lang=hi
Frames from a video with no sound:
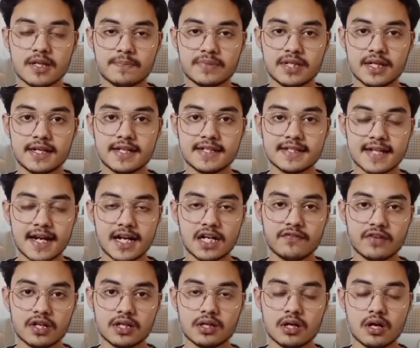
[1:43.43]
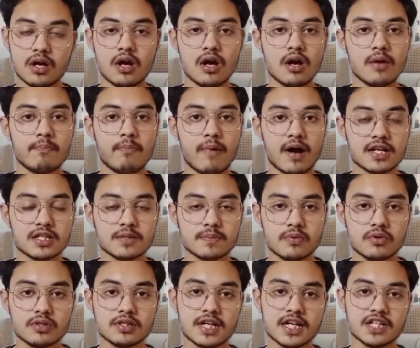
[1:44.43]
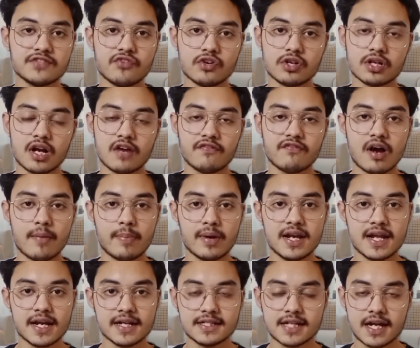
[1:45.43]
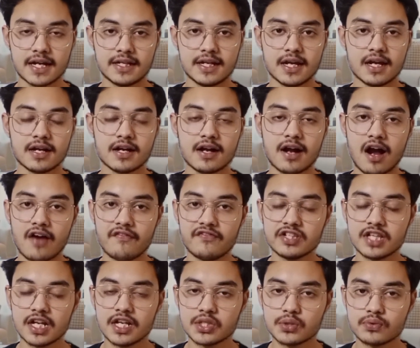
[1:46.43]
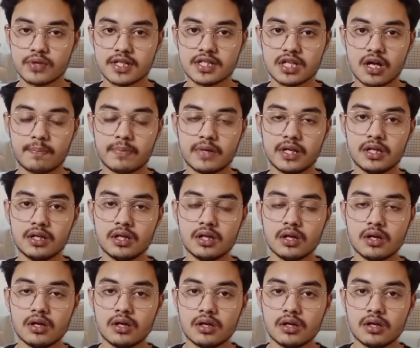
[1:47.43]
अपनी सबसे रिसेंट वन पासपोर्ट साइज फोटोग्राफ वहाँ पर लेके जानी है काफ़ी सारे स्टूडेंट्स अपनी